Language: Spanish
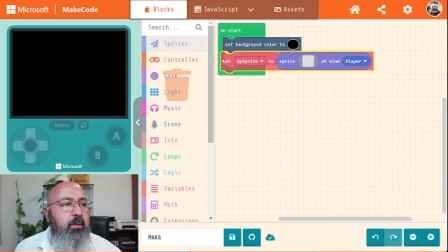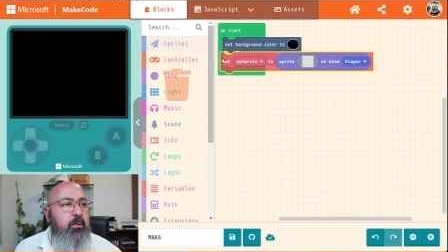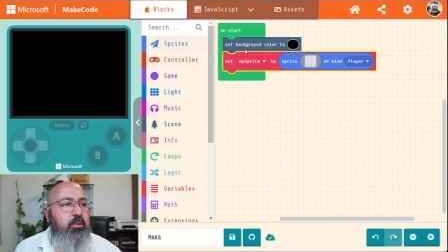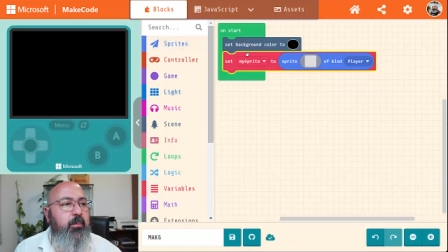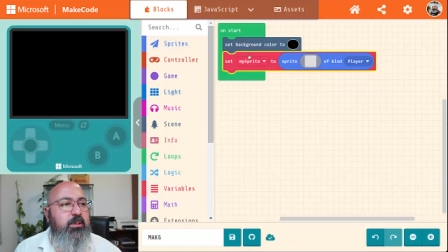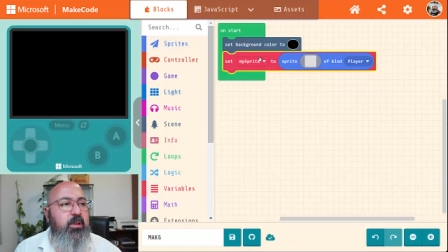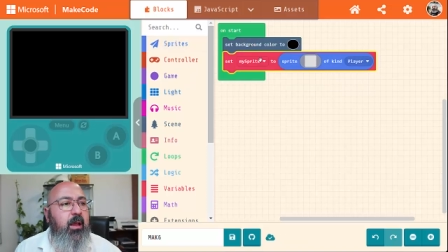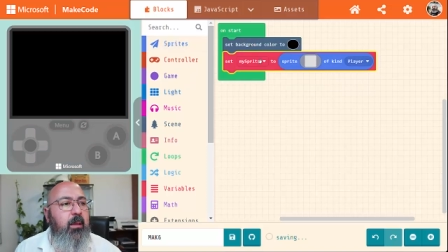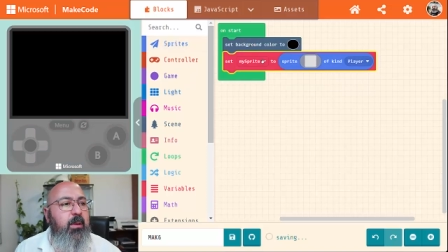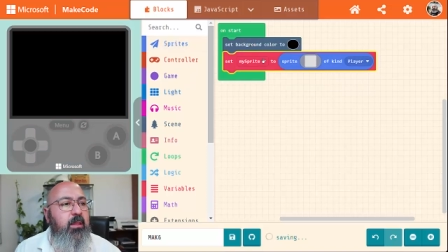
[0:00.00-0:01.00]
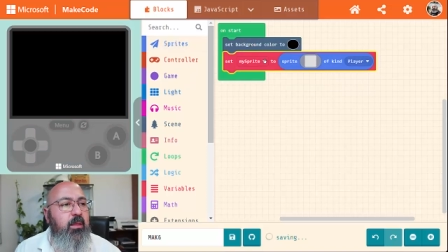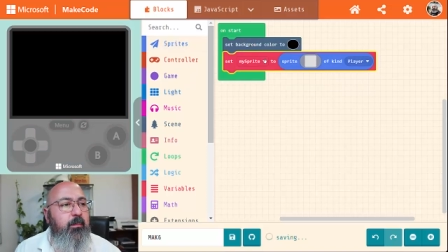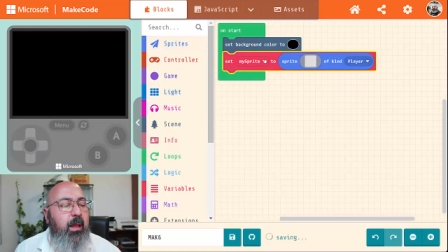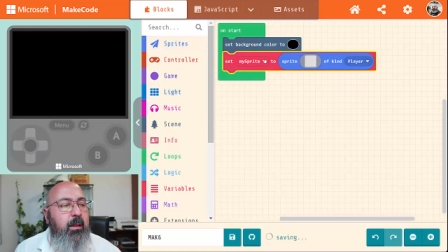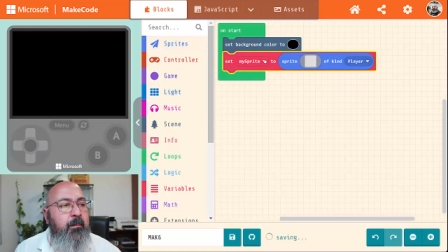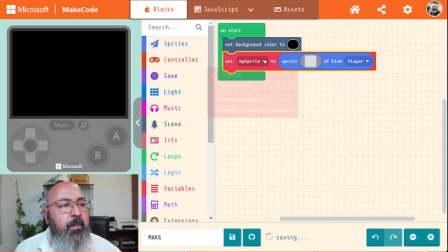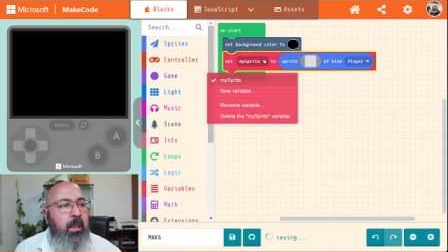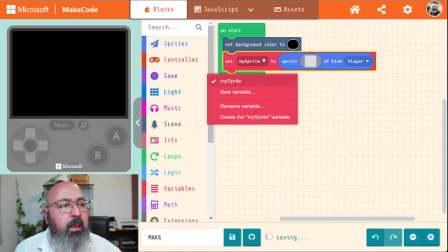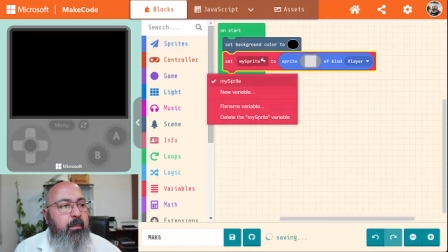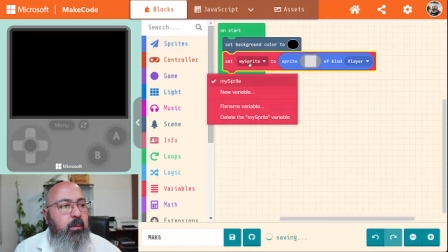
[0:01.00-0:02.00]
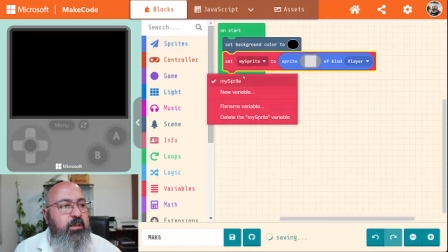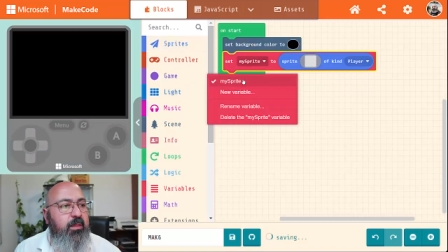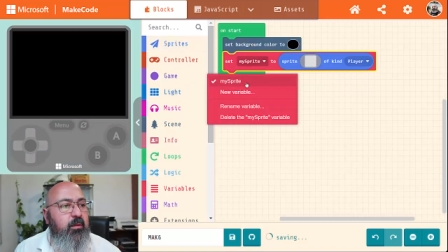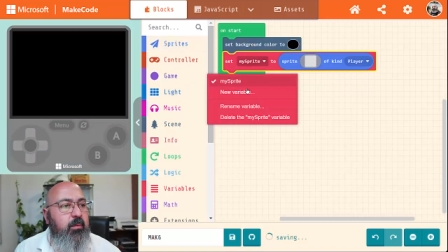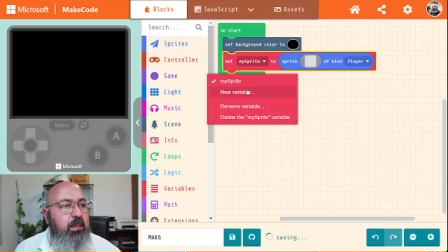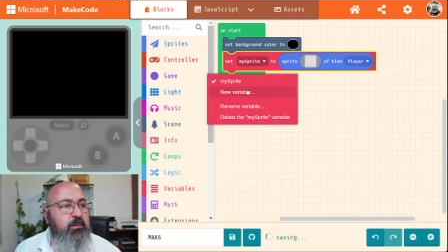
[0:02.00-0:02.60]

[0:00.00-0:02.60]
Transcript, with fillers: Nuestro personaje principal vamos a hacer un